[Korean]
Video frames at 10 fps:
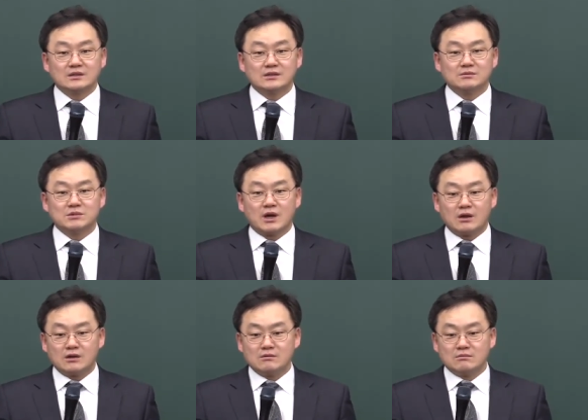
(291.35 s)
그러면
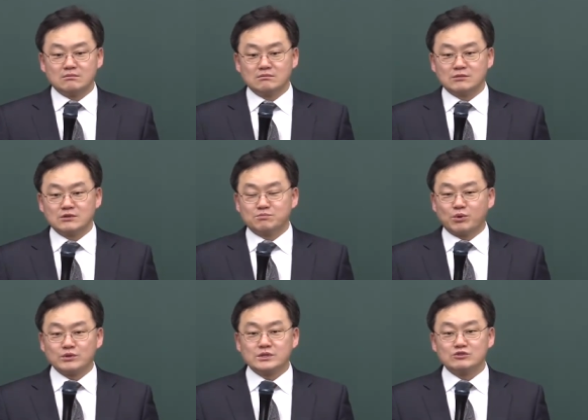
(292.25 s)
하나님 그
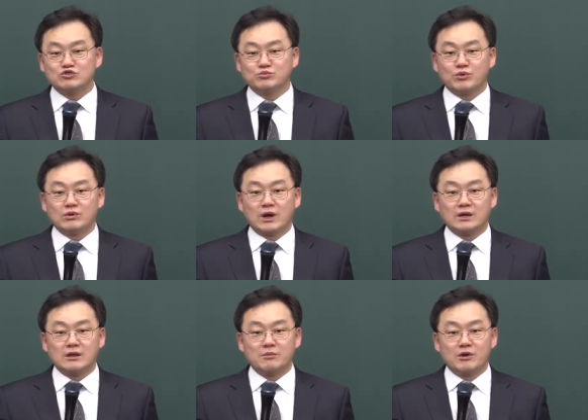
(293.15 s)
보좌의 축복을
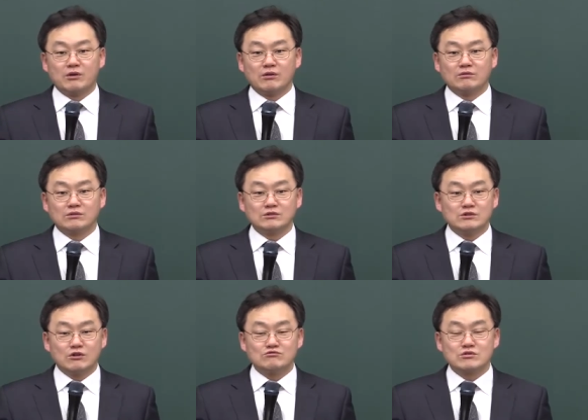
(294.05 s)
알려면
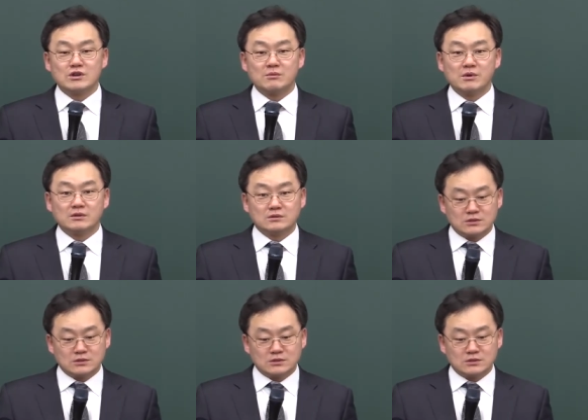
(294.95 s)
능력을 누리려면